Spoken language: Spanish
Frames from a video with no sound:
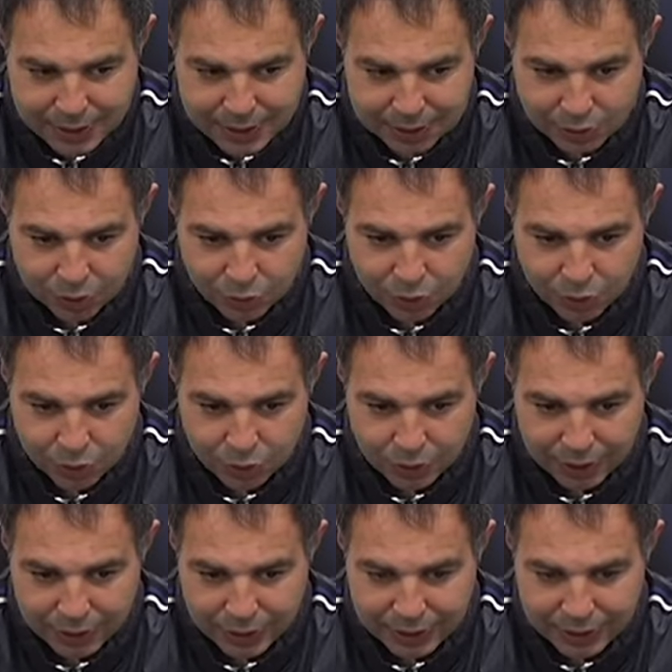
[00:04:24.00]
todo
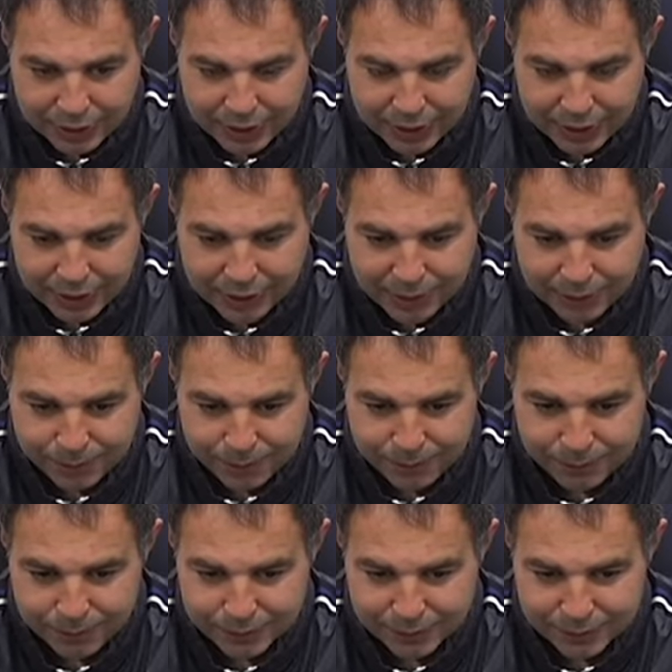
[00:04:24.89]
lo
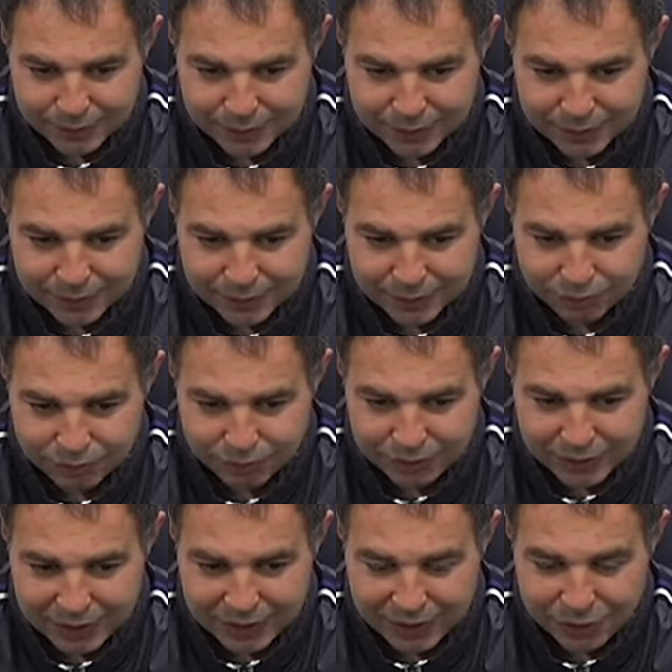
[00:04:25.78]
que
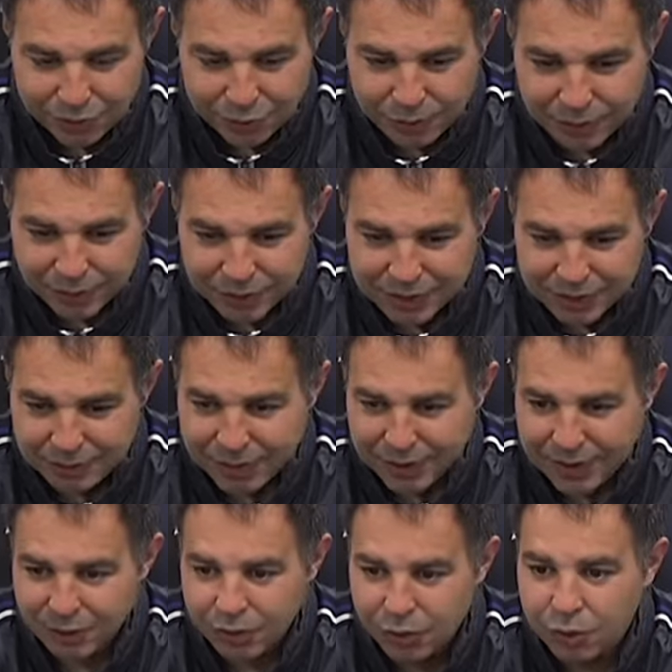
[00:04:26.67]
llegan dos veces, te
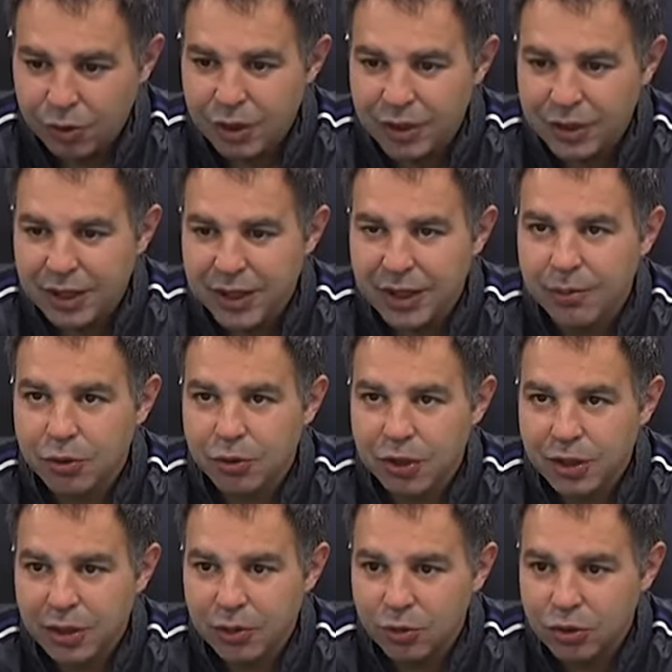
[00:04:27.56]
marcan dos goles el equipo
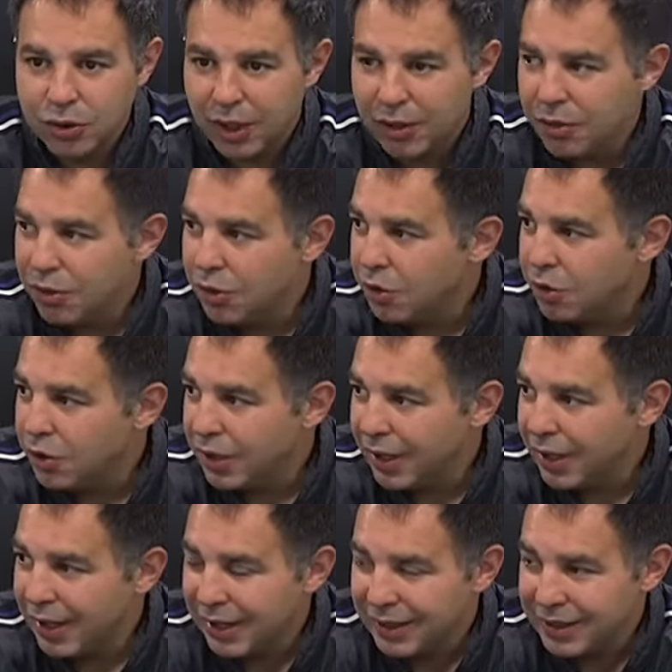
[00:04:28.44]
sigue luchando.
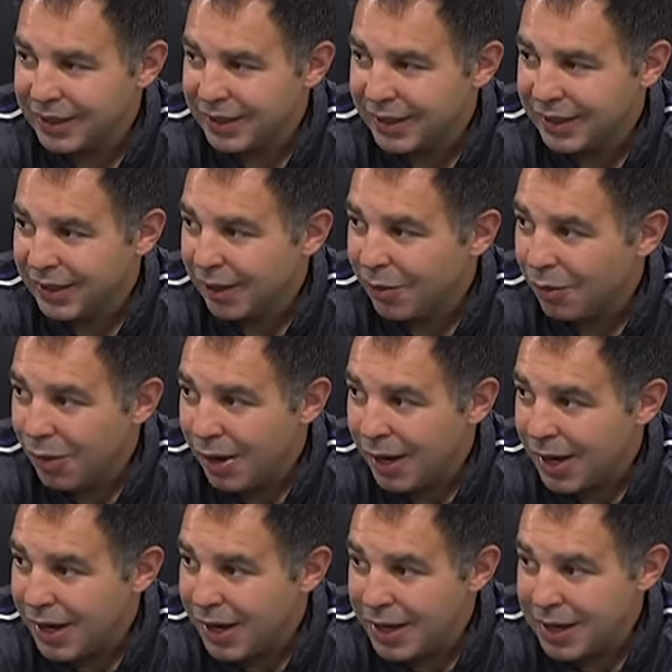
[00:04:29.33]
Diga de la Cheneta
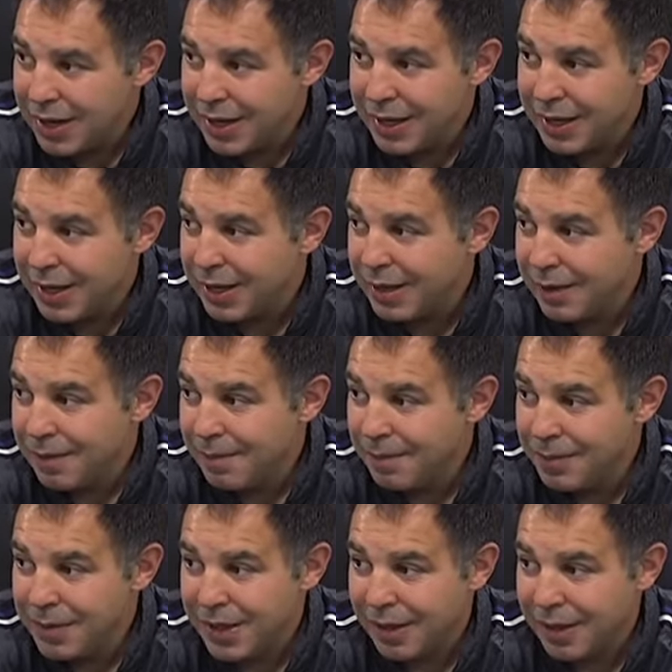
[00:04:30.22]
igual,
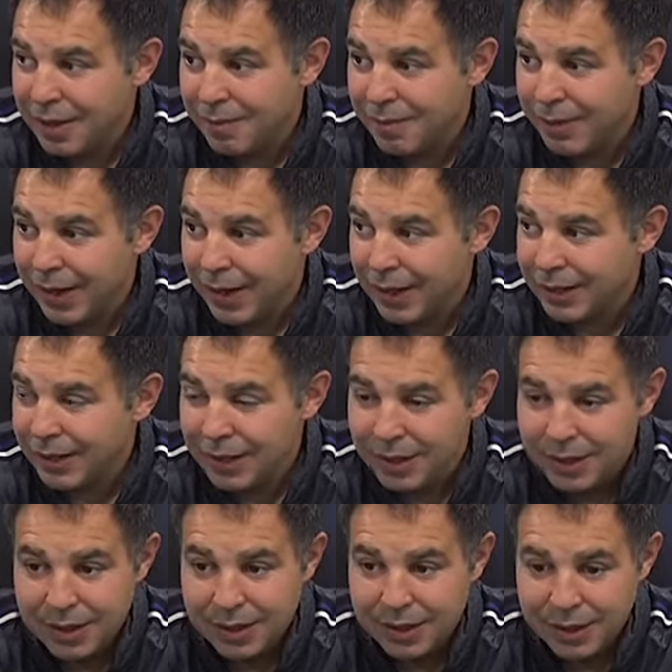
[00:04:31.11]
em, Día del Prat
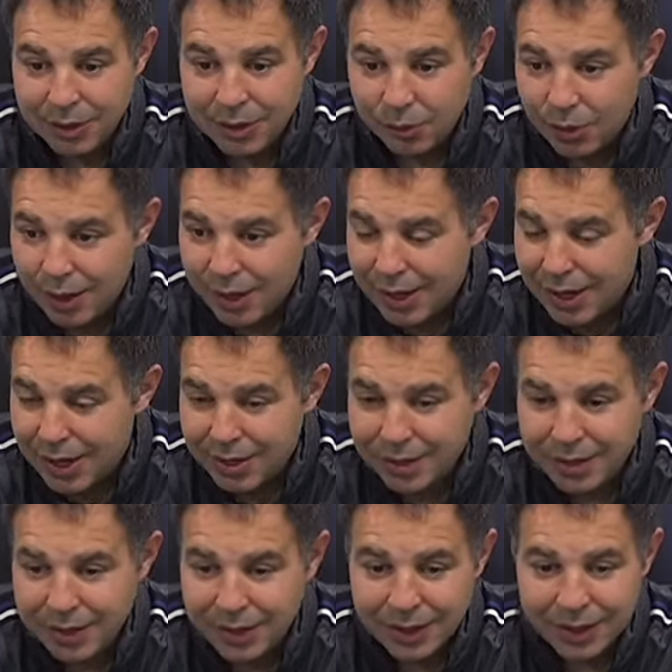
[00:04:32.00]

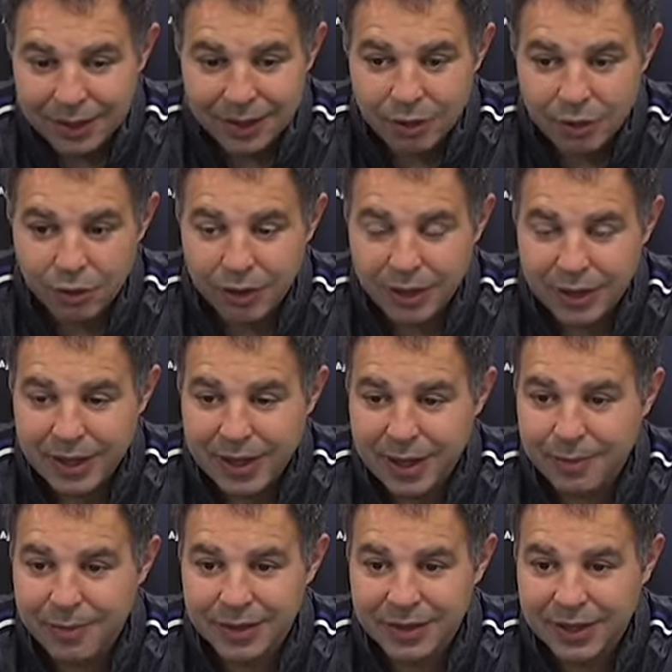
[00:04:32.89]
igual, Diga del
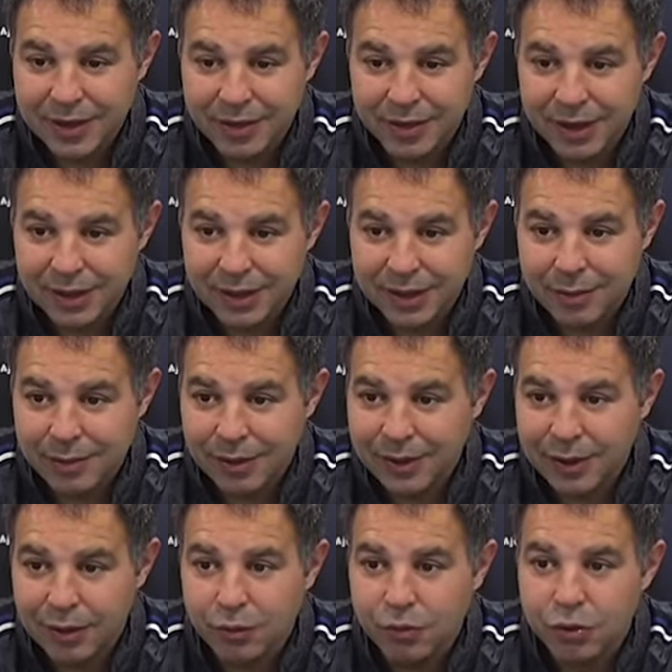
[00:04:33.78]
Cornellá, a pesar de que te
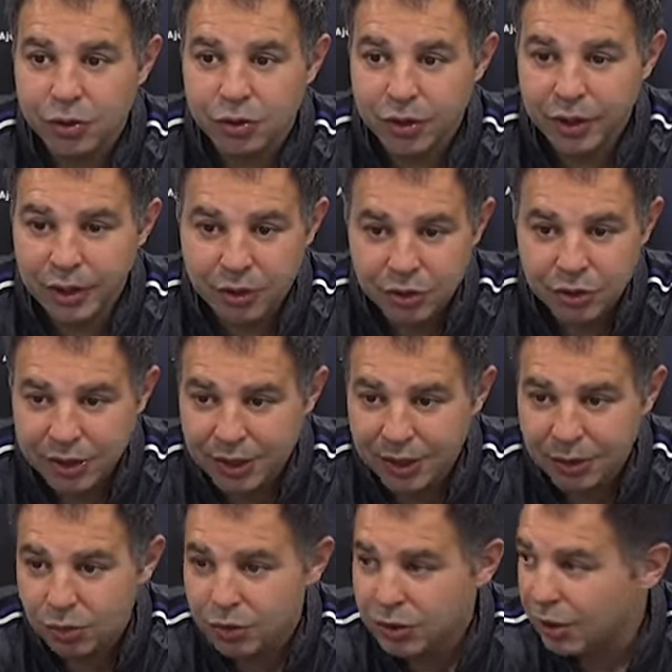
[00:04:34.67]
levantan un 2-0,
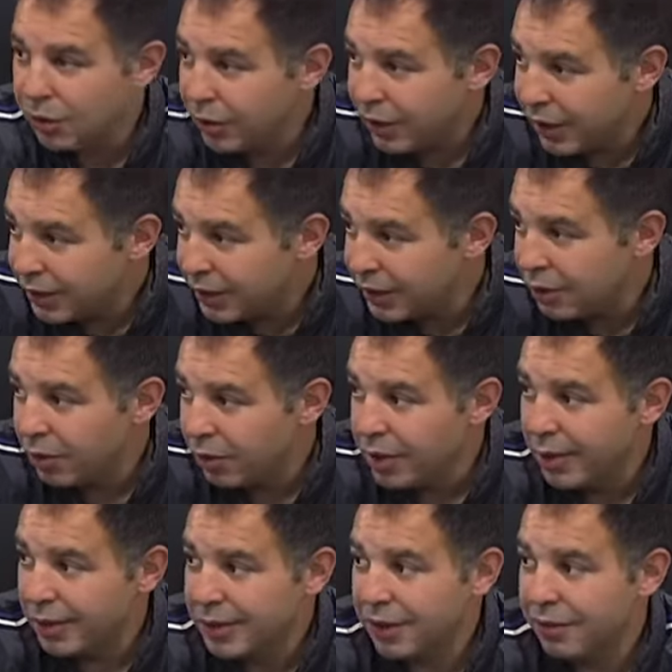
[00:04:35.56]
sigues luchando y casi te lo
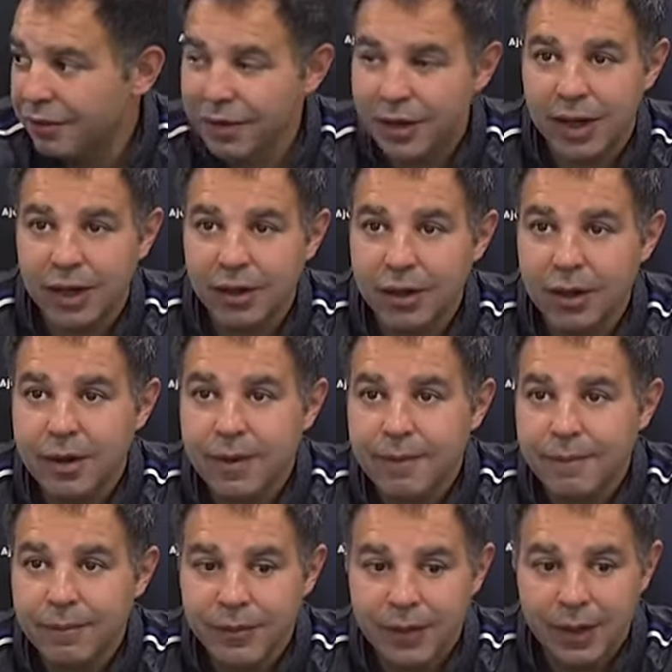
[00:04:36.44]
llevas al final
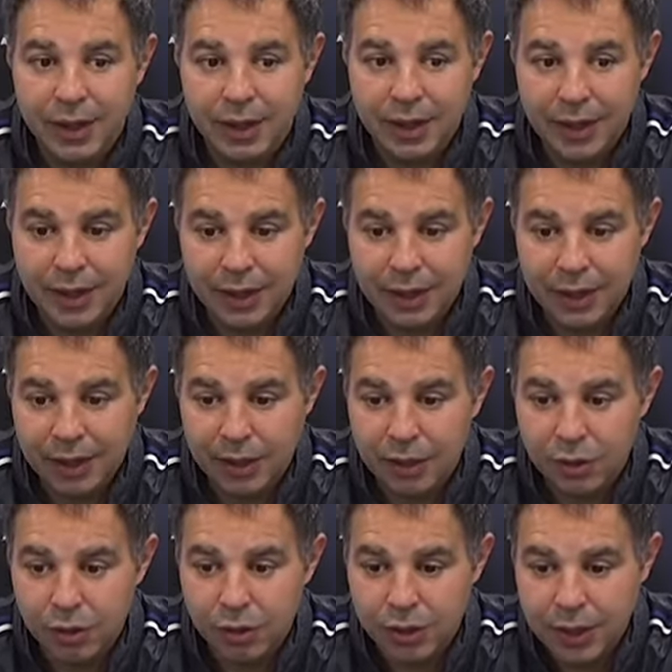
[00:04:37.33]

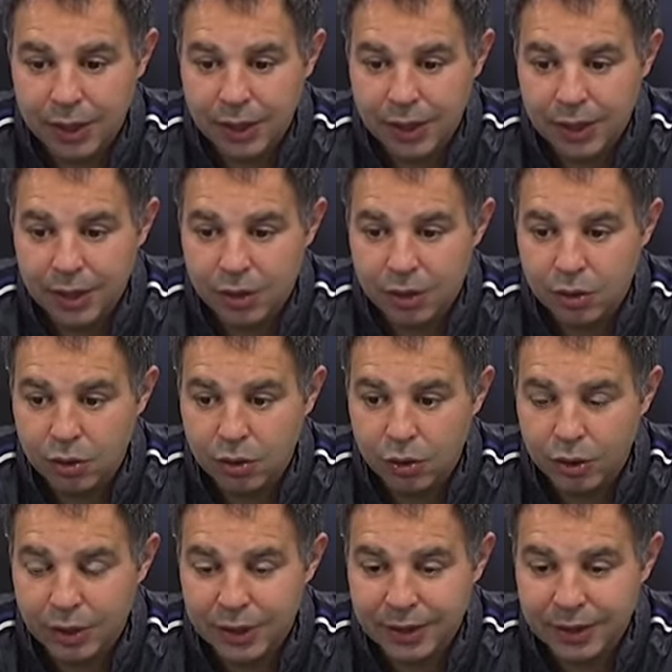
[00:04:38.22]
eh, con el,
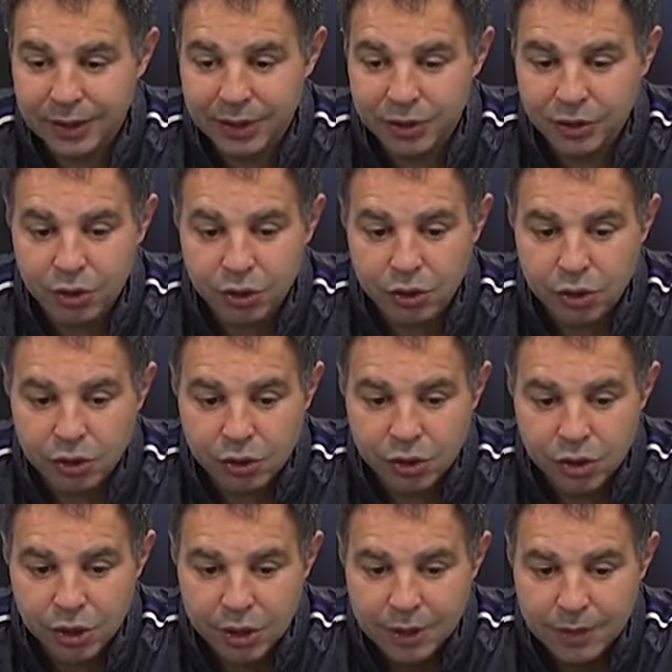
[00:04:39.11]
con el
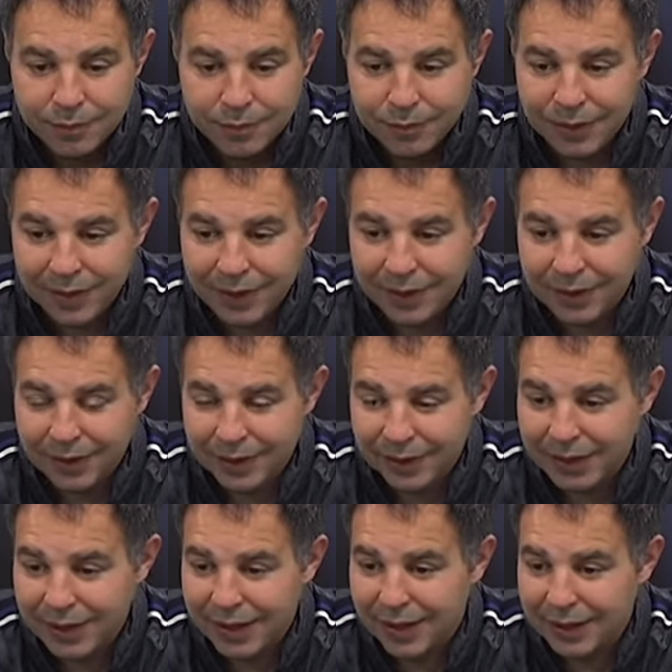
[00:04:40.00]
3-2,
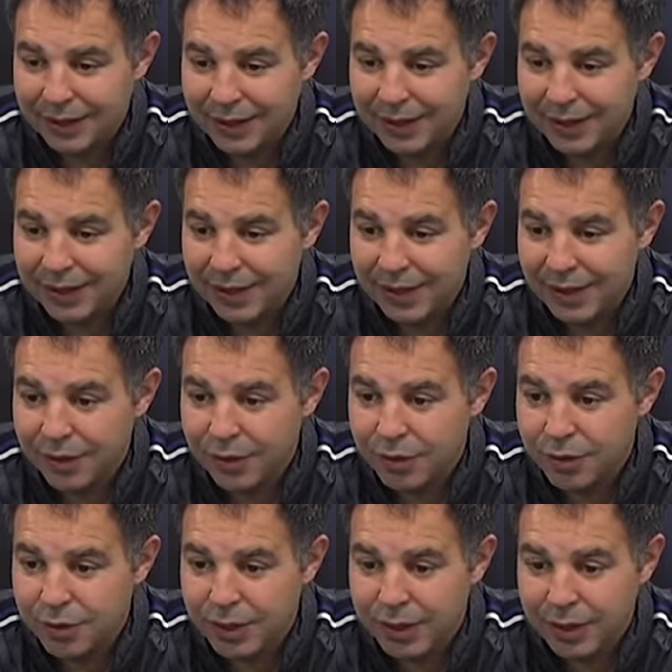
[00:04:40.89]
etcétera, etcétera.
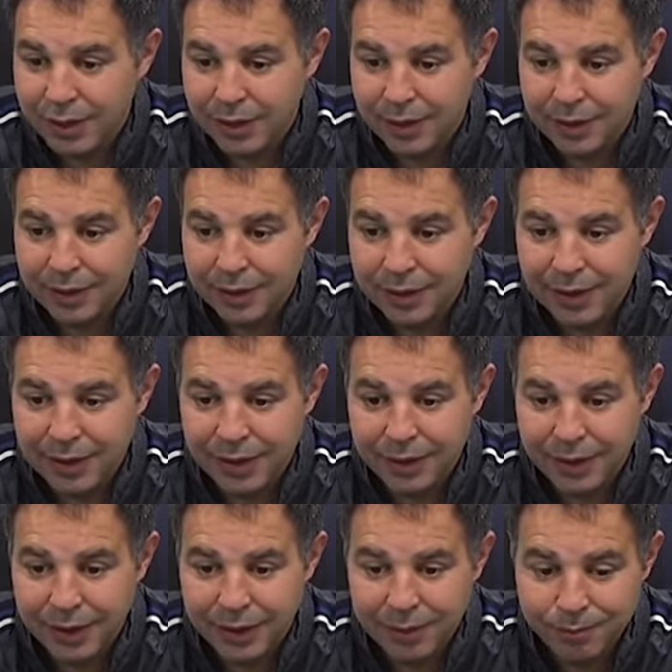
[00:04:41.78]
¿no? el día
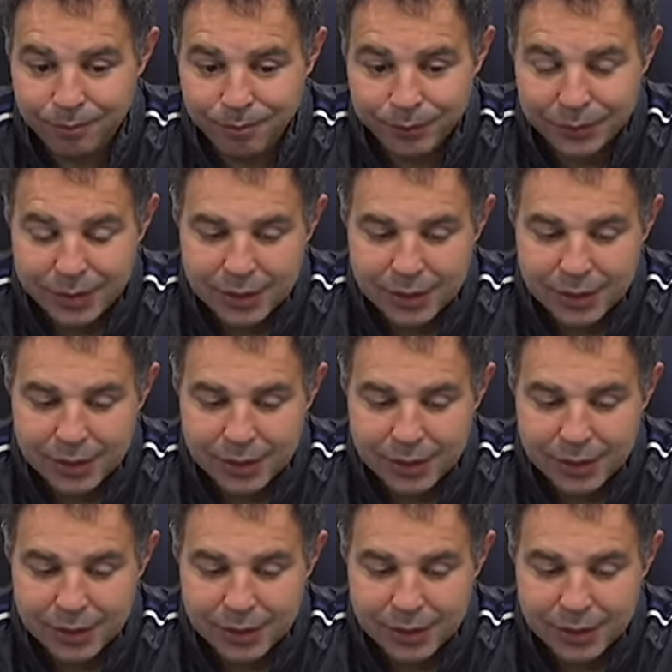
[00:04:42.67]
de,